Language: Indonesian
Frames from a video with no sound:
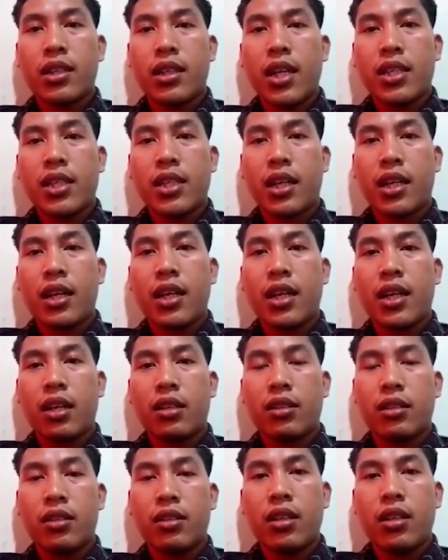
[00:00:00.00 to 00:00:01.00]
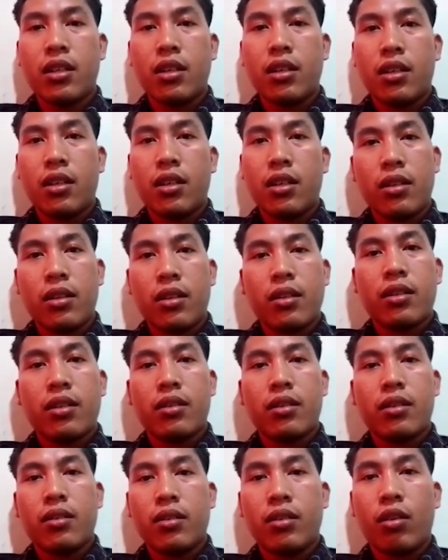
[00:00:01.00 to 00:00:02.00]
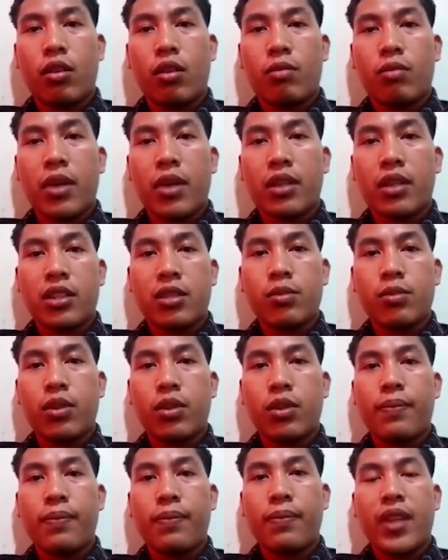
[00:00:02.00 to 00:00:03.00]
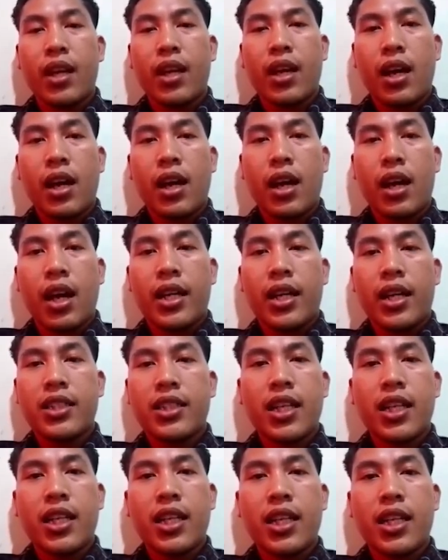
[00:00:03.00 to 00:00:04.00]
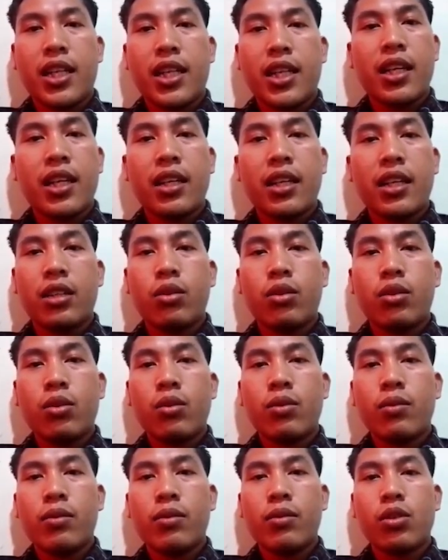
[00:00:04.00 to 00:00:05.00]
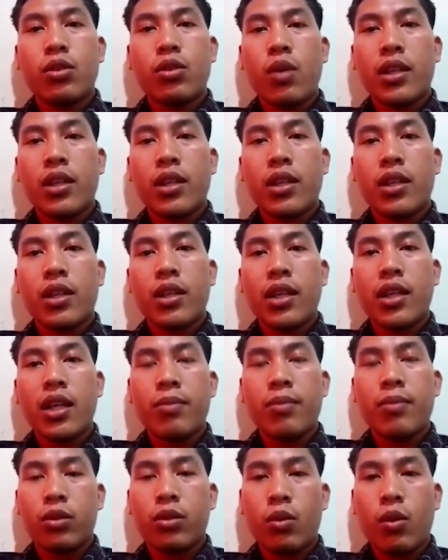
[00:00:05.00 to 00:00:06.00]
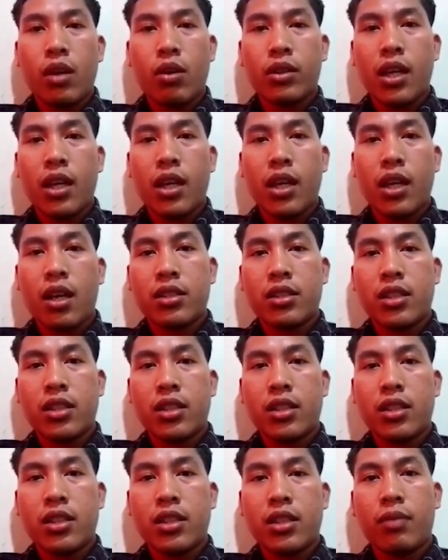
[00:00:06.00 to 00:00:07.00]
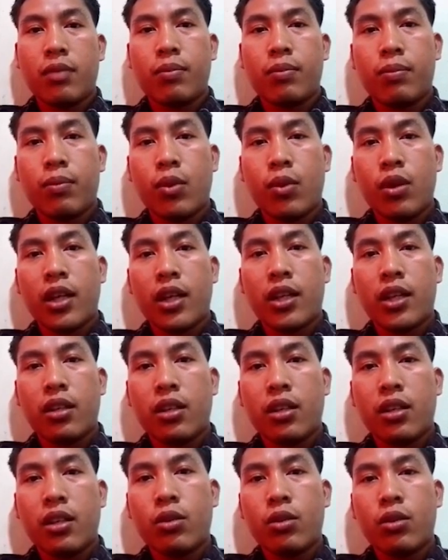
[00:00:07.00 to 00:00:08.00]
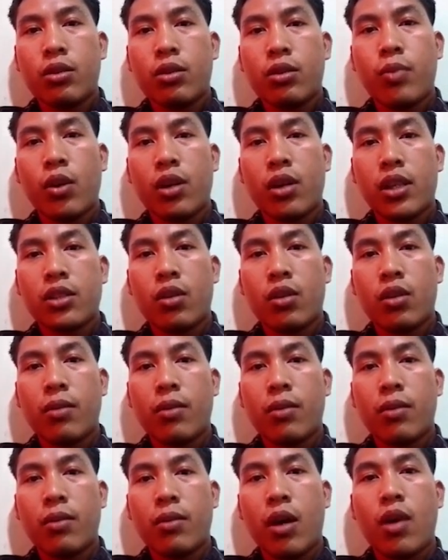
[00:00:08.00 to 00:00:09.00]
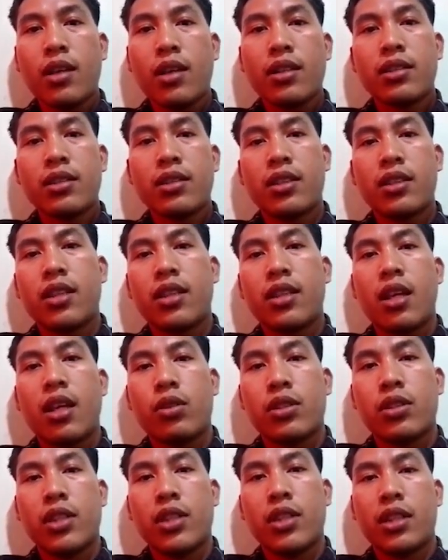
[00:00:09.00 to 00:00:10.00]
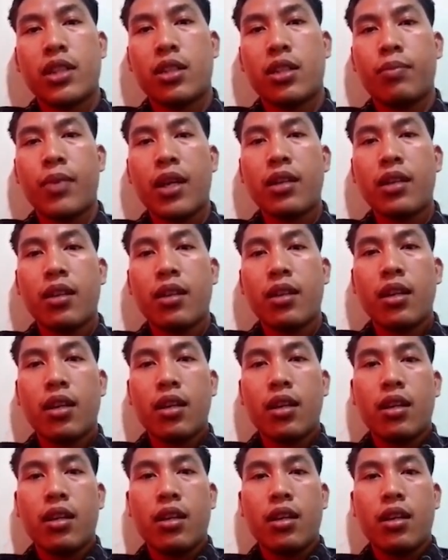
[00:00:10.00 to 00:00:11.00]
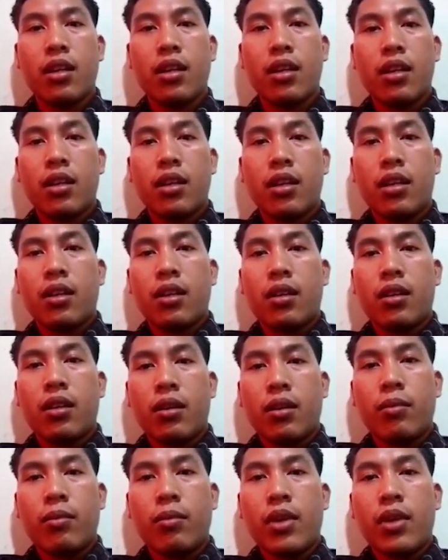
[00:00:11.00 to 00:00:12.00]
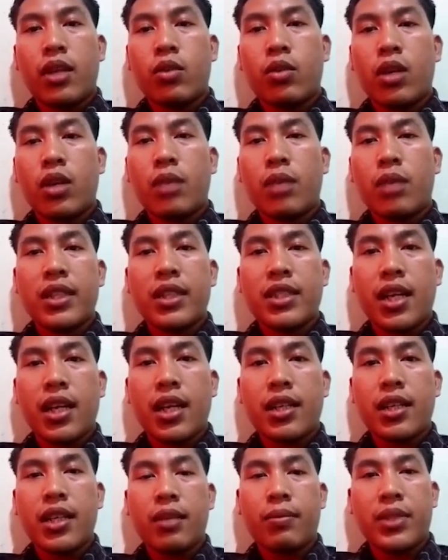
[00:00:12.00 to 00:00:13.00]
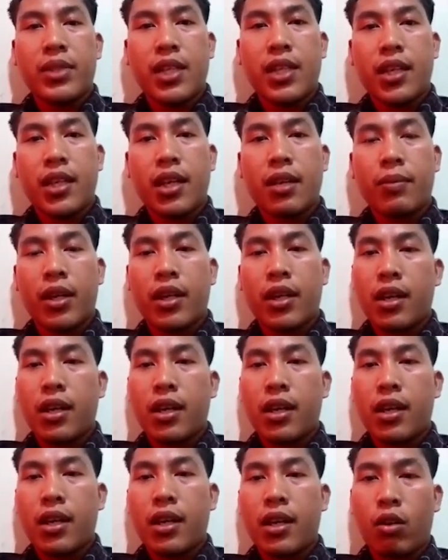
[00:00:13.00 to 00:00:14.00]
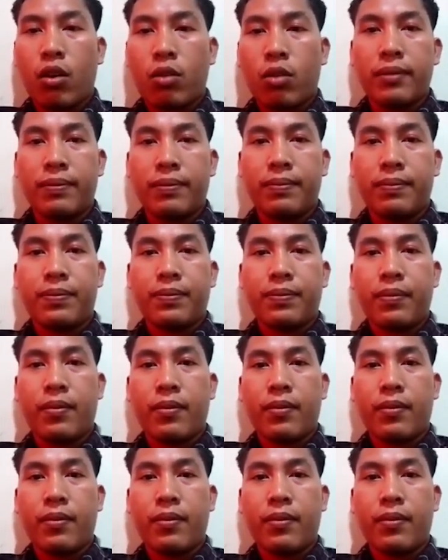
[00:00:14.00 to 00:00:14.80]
ke dasar kanal korban tersebut adanya kejadian itu, seluruh warga dibantu anggota Sapolairut Polres Long Bawang serta Polsek setempat melakukan pengejaran dan pencarian pada korban.